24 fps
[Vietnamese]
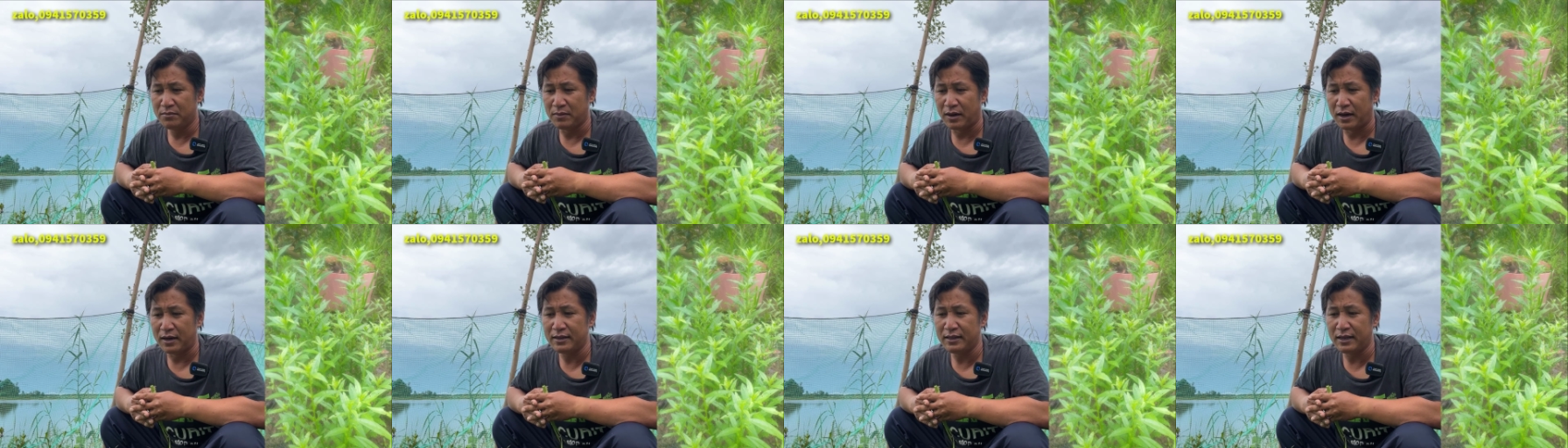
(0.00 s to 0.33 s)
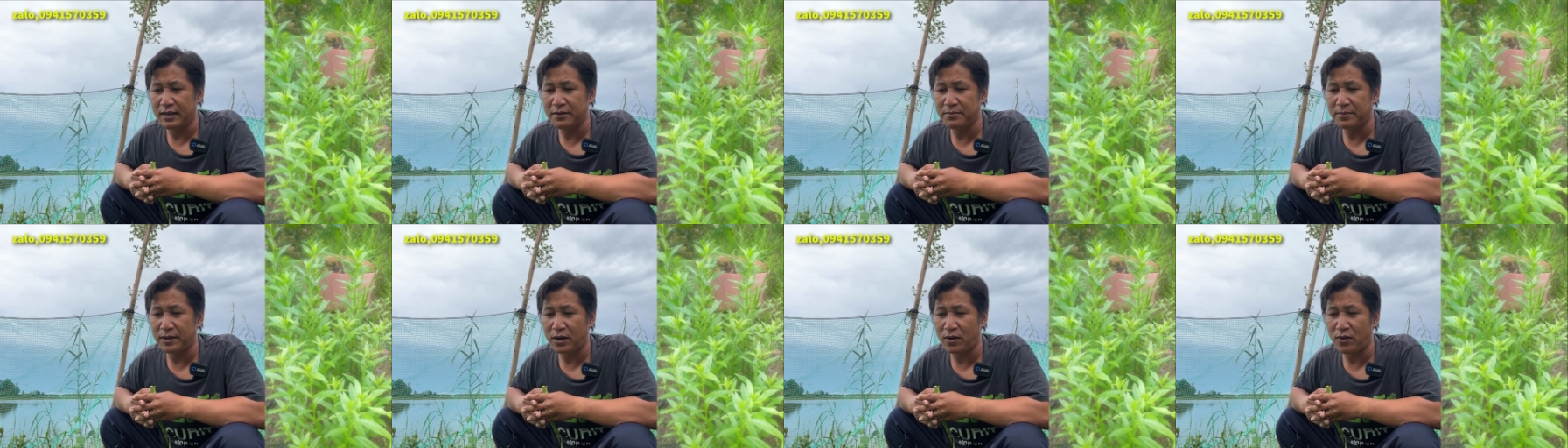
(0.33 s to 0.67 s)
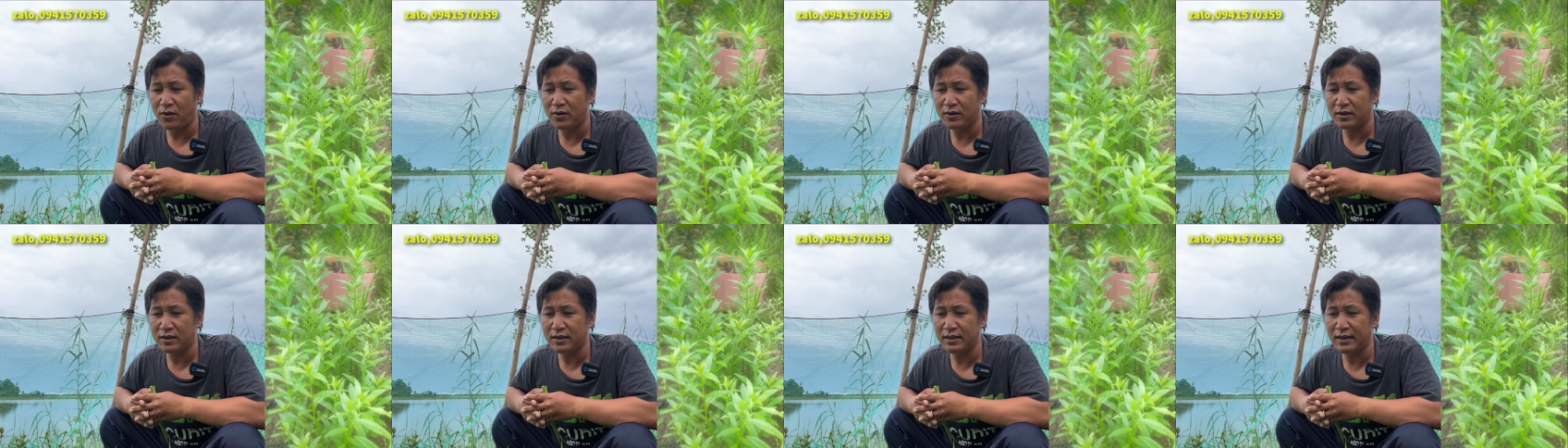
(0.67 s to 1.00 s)
bởi vậy bà
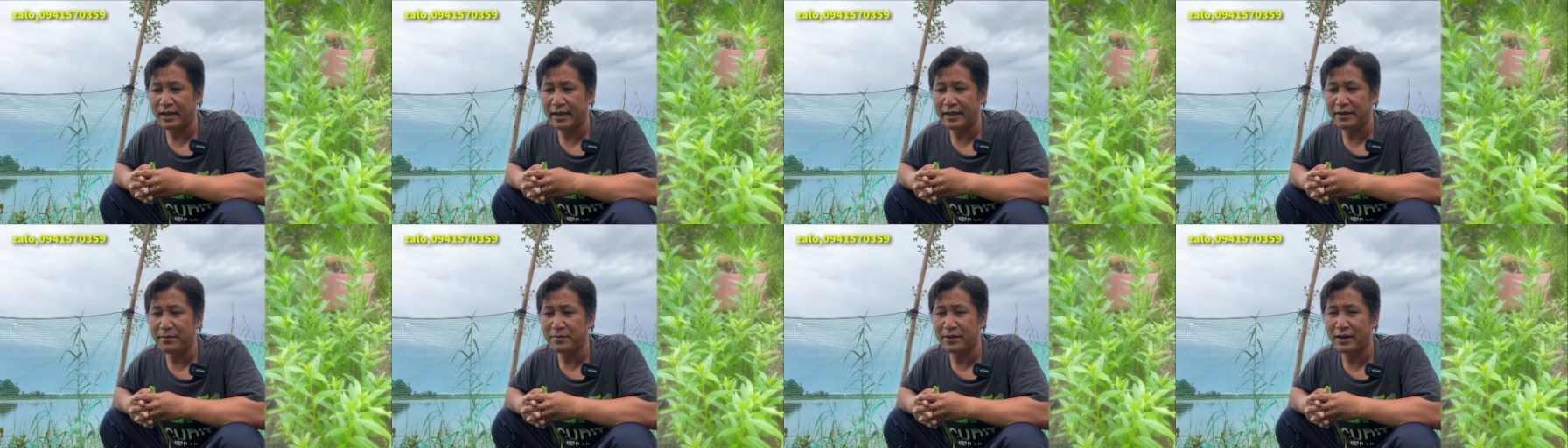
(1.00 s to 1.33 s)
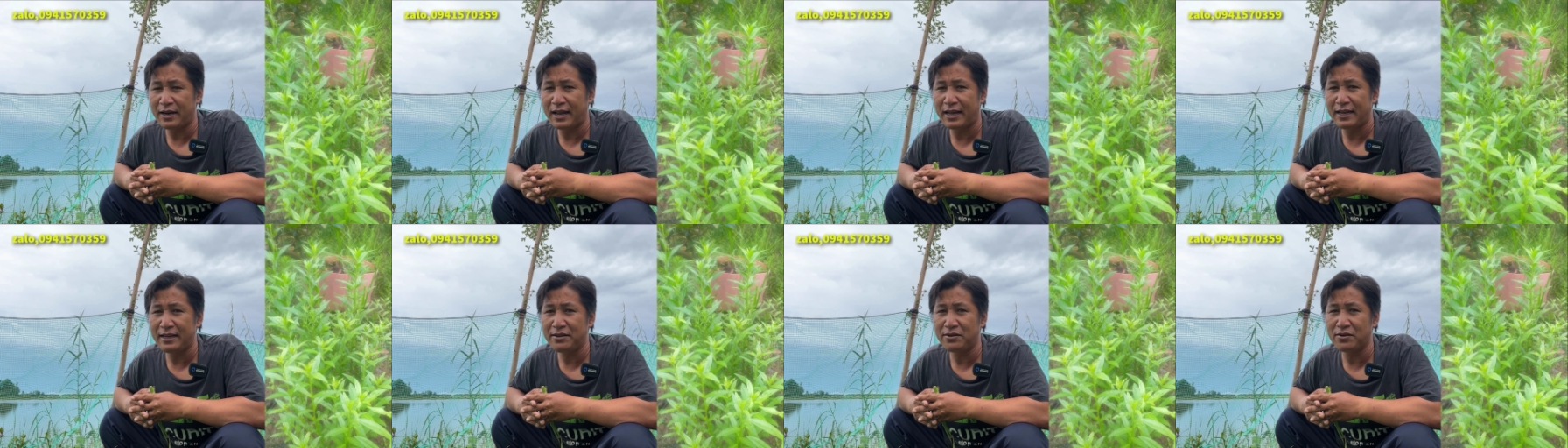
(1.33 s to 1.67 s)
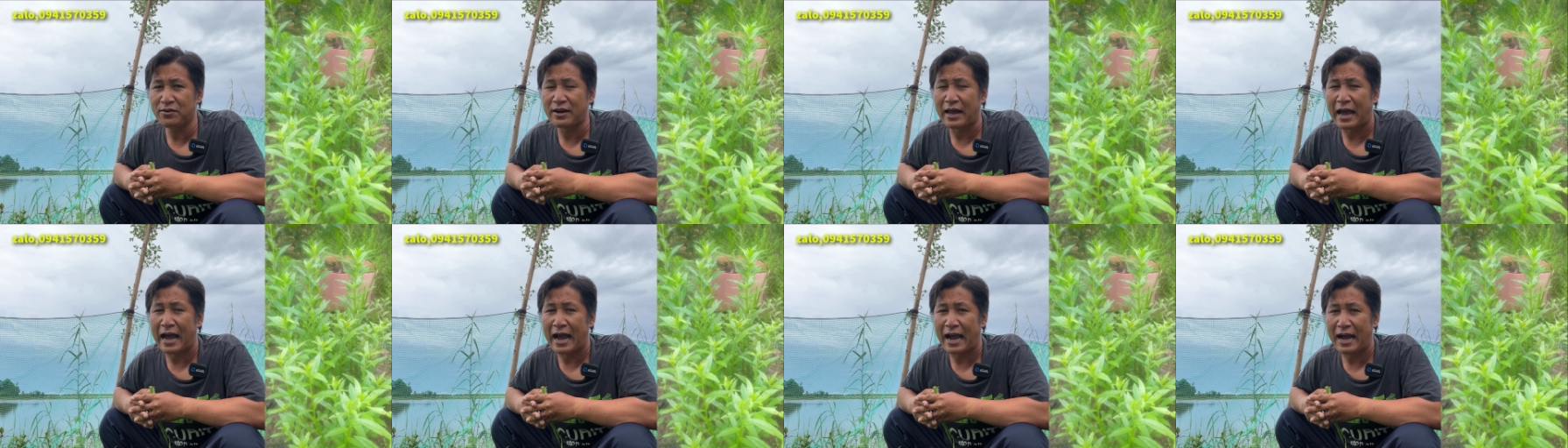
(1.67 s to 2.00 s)
con cứ lấy mà lấy
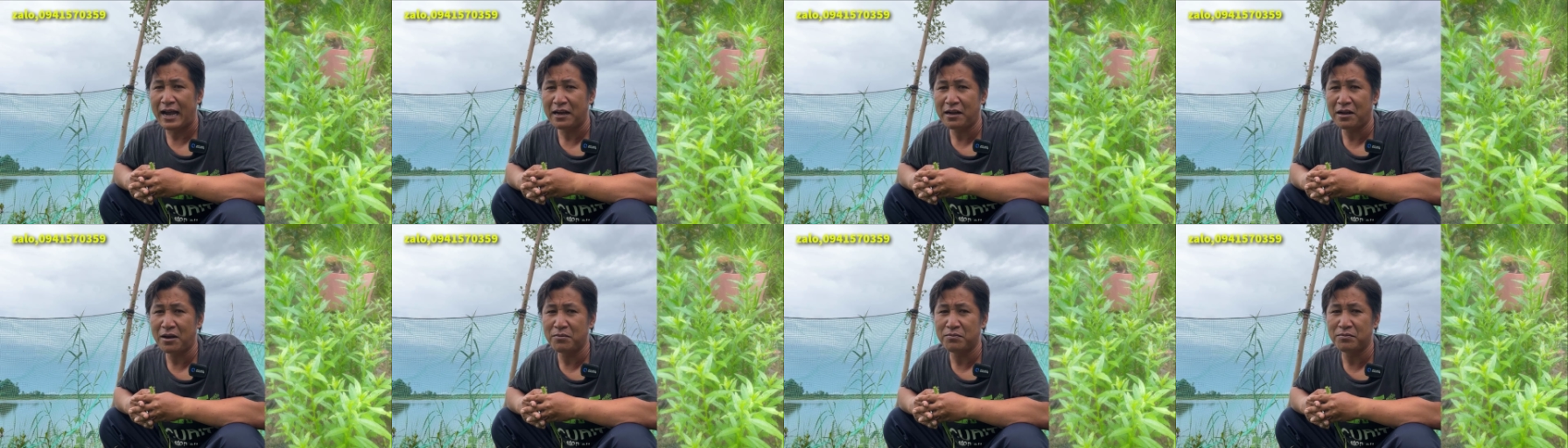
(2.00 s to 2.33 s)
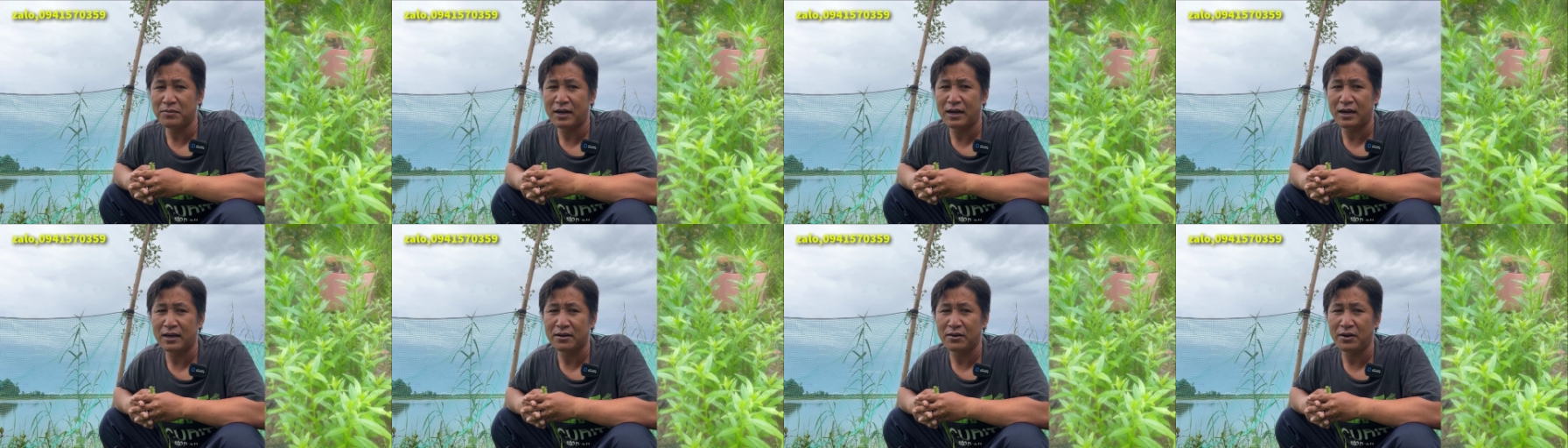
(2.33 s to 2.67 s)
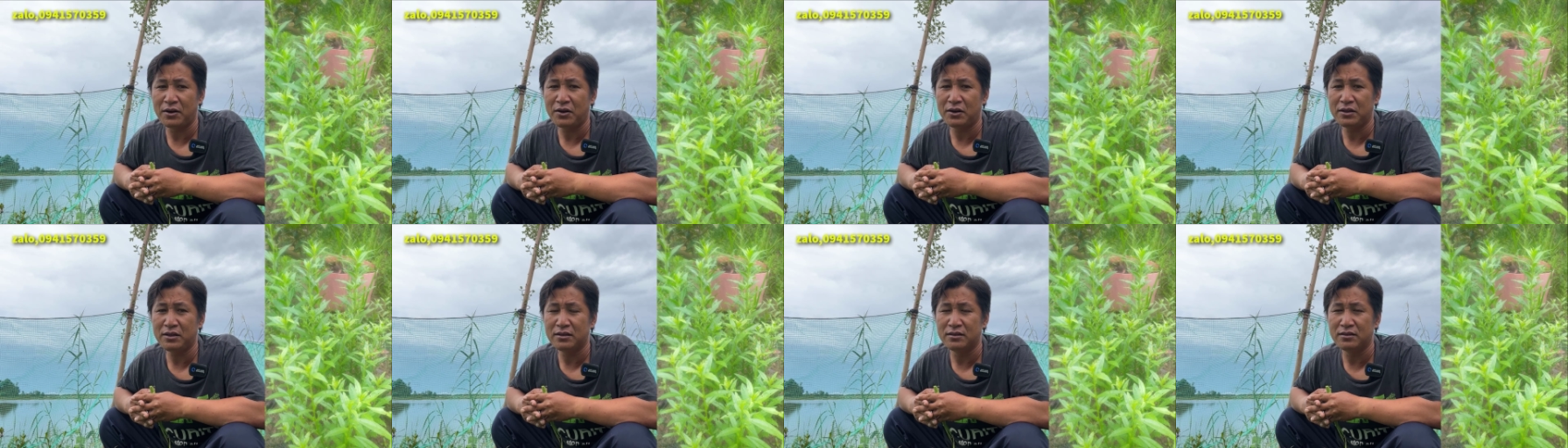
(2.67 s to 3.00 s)
cho đã không mà
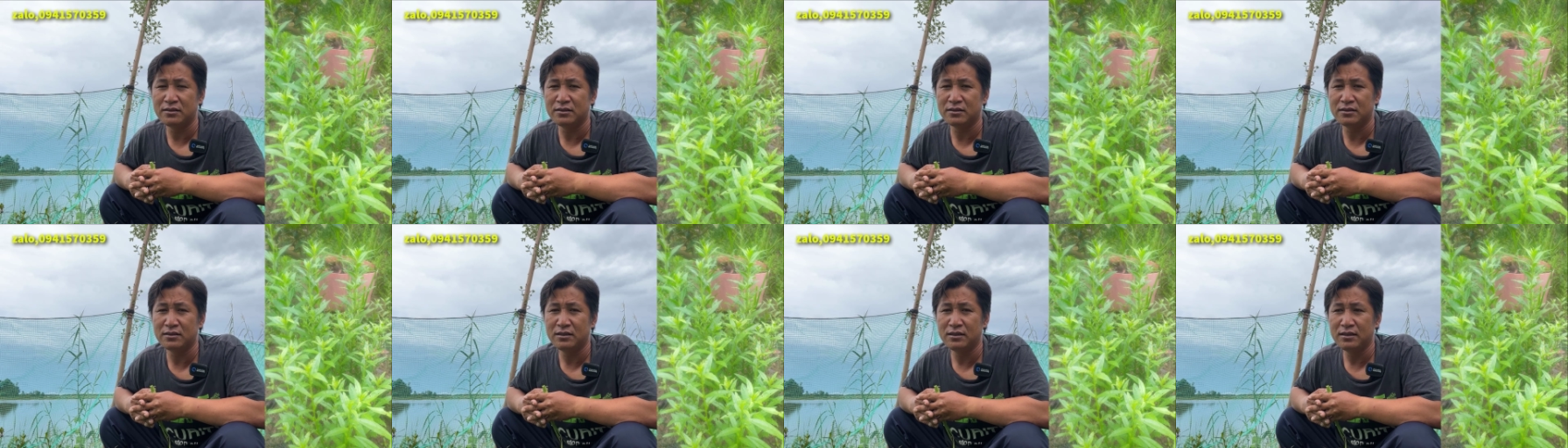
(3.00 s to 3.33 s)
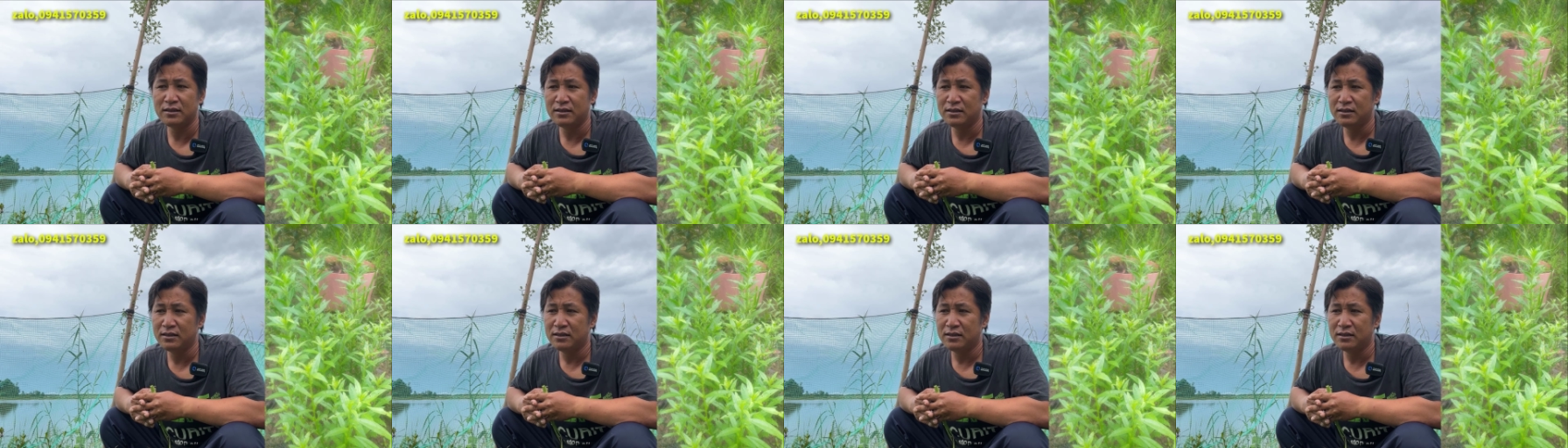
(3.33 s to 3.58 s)
có cái giường